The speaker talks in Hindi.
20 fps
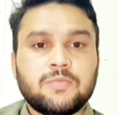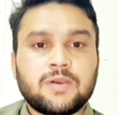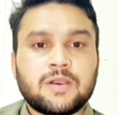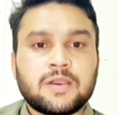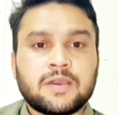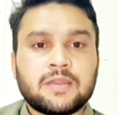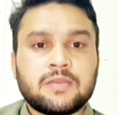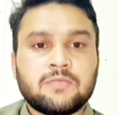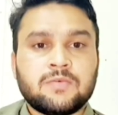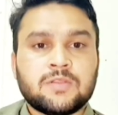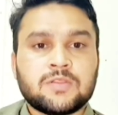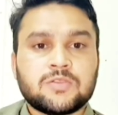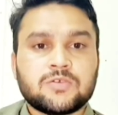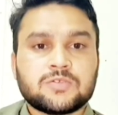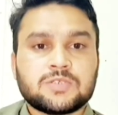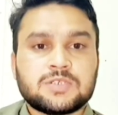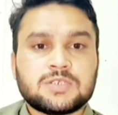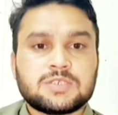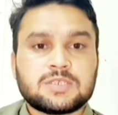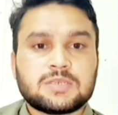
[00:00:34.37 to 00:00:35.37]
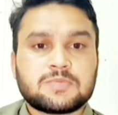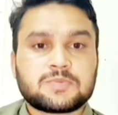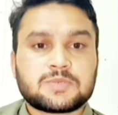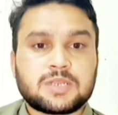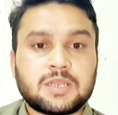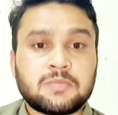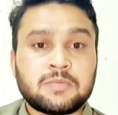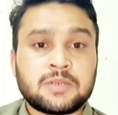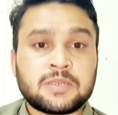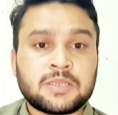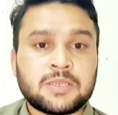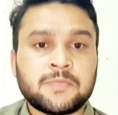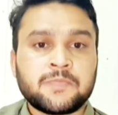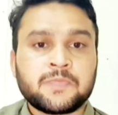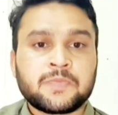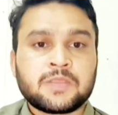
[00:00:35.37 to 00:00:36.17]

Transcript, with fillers: बगैर 1000 सब्सक्राइबर के